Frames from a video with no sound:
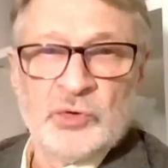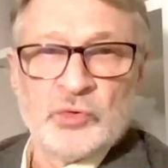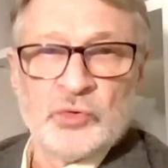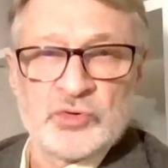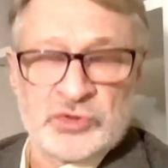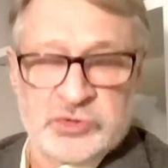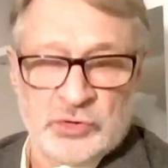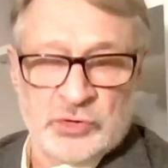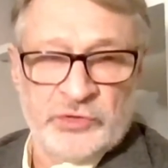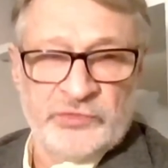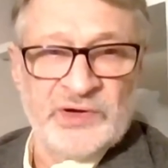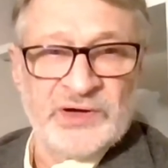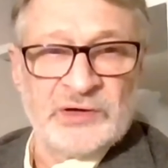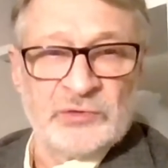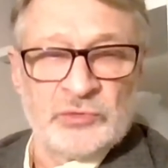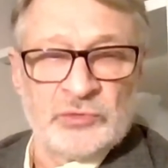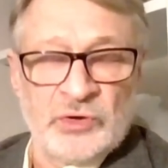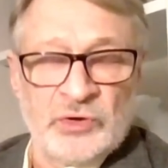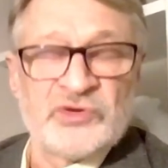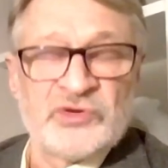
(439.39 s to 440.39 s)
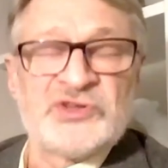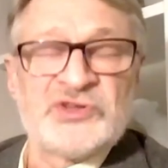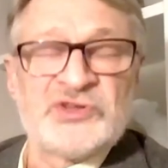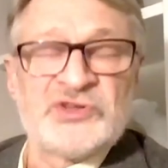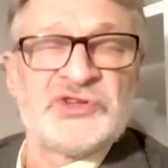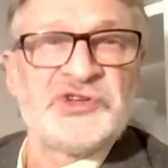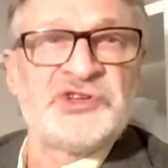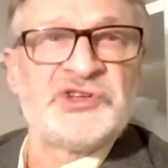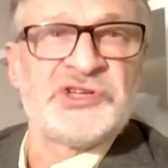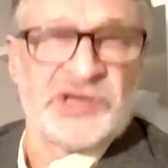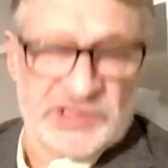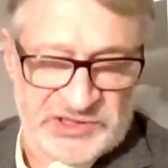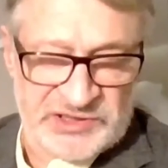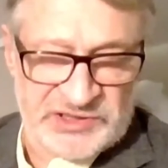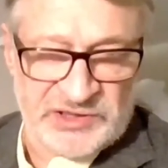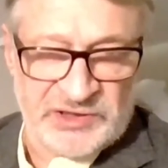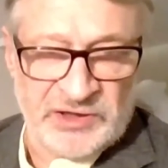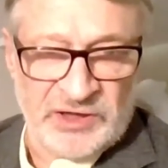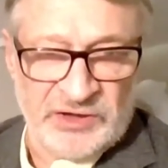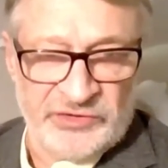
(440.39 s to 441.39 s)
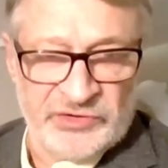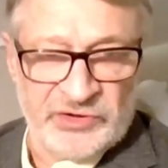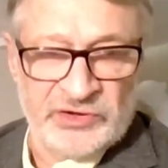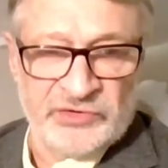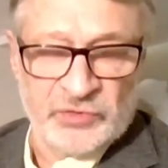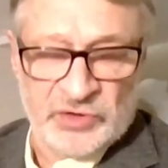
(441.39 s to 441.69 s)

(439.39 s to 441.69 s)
условия, которые вот сейчас сохранили.